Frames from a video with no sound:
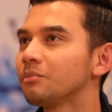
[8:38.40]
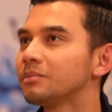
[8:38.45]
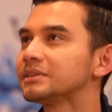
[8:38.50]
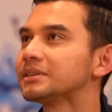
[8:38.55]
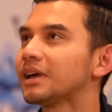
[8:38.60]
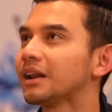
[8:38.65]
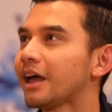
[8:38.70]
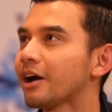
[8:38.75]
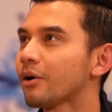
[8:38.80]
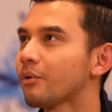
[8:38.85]
kalau
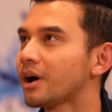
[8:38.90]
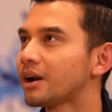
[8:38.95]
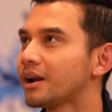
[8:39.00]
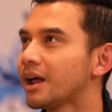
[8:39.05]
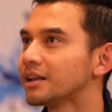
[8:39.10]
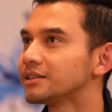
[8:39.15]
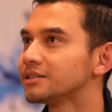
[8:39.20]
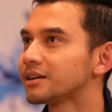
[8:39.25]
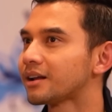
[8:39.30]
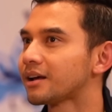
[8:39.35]
misalnya aku
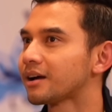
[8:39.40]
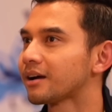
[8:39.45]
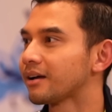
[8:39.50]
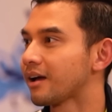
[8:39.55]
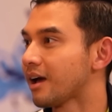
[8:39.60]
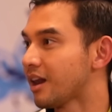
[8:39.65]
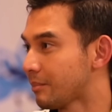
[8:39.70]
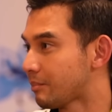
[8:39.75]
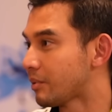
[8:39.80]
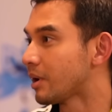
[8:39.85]
ada acara
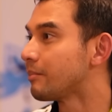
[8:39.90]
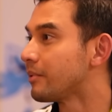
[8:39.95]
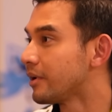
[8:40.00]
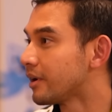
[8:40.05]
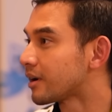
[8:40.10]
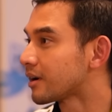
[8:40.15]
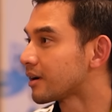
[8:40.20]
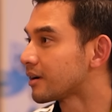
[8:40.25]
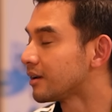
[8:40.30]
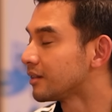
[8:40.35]
gala
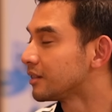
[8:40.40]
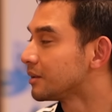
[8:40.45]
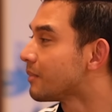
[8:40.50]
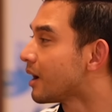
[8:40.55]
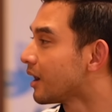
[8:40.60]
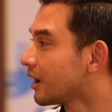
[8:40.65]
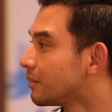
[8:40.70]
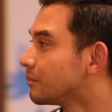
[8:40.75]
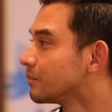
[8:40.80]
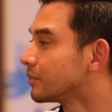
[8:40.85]
premier nanti
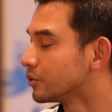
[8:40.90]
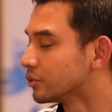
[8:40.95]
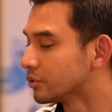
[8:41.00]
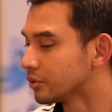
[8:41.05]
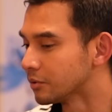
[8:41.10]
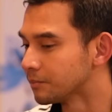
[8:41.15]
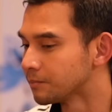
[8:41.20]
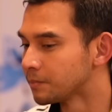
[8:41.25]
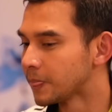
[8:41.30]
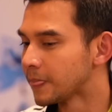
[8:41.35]
mm-hmm. malam
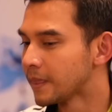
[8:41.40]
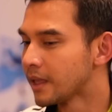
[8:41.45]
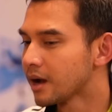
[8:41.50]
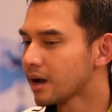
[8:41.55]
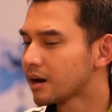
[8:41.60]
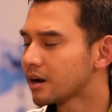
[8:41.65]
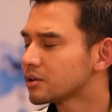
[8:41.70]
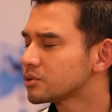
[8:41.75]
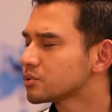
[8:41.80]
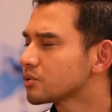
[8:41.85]
gitu,
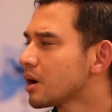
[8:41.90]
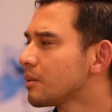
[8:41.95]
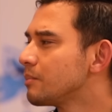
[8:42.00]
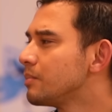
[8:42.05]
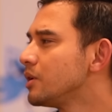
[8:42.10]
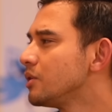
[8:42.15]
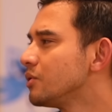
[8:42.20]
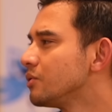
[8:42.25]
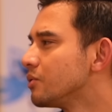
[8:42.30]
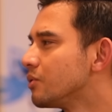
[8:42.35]
karena aku suka
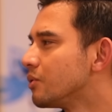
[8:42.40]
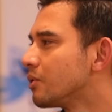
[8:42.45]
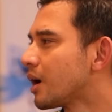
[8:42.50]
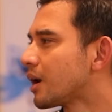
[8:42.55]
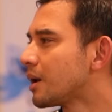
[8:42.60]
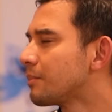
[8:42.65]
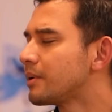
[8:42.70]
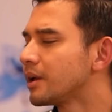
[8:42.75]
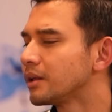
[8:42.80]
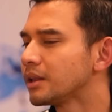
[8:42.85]
bingung
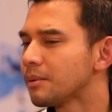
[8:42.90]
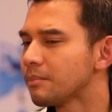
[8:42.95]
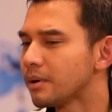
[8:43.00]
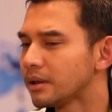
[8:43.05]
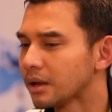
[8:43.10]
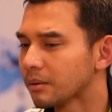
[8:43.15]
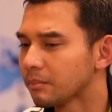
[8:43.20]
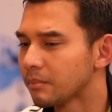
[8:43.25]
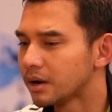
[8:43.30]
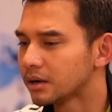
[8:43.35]
karena brandnya
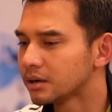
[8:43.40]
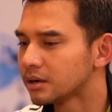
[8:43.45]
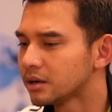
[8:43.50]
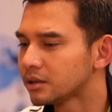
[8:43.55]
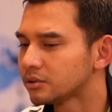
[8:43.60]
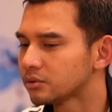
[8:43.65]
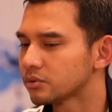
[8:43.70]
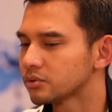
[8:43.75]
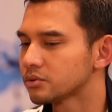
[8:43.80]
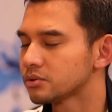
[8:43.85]
banyak
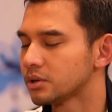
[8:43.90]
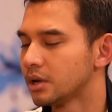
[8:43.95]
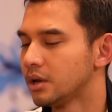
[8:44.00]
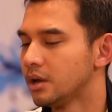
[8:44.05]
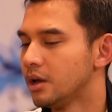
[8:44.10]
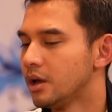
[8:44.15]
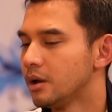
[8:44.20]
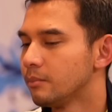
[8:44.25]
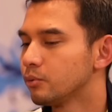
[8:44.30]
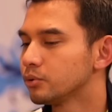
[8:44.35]
banget, terus
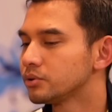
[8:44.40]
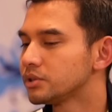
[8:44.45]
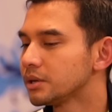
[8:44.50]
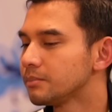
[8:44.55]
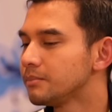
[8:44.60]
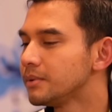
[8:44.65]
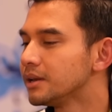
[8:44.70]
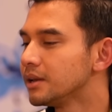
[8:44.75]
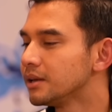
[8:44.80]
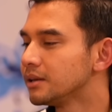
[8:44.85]

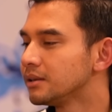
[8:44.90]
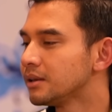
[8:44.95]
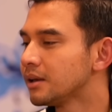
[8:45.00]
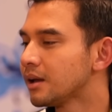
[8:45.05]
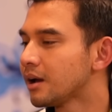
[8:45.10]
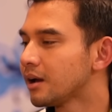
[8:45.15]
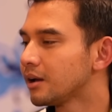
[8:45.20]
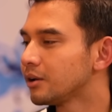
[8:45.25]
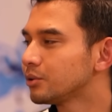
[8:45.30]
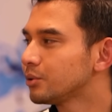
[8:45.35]
pusing
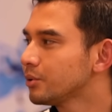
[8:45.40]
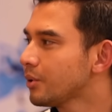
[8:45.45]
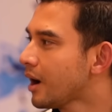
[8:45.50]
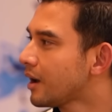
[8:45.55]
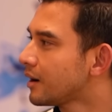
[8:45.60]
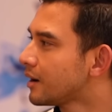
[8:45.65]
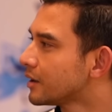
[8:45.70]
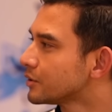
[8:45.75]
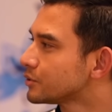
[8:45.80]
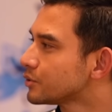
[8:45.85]
milihnya itu
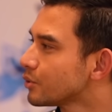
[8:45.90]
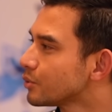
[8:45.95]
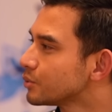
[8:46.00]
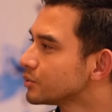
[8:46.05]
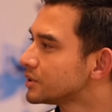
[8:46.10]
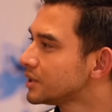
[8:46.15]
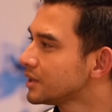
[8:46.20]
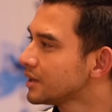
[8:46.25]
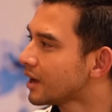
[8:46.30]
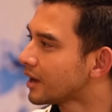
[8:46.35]
ada
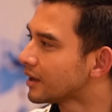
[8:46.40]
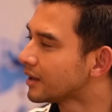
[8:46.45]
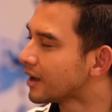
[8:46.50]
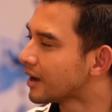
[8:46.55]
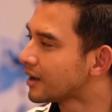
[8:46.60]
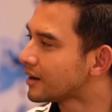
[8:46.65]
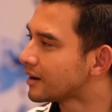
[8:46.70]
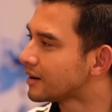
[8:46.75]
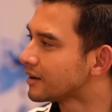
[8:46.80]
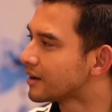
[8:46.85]
solusi nggak
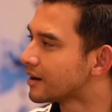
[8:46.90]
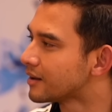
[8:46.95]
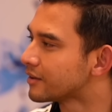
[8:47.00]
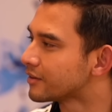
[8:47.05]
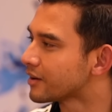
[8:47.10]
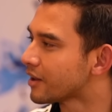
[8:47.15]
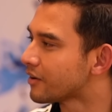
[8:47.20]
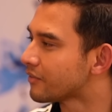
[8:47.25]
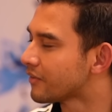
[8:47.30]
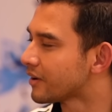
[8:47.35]
ya dari
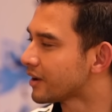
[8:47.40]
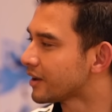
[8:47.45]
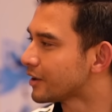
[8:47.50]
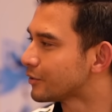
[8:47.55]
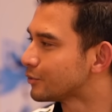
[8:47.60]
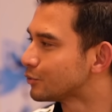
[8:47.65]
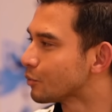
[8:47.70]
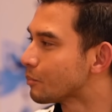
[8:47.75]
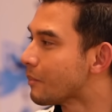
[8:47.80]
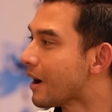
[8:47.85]
Galeri Lavaya
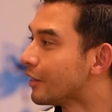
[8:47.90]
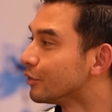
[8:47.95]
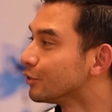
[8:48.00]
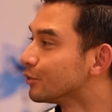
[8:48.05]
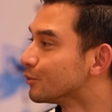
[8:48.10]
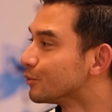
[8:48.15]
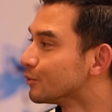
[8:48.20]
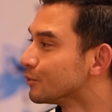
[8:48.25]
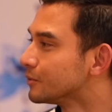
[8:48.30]
untuk ada dong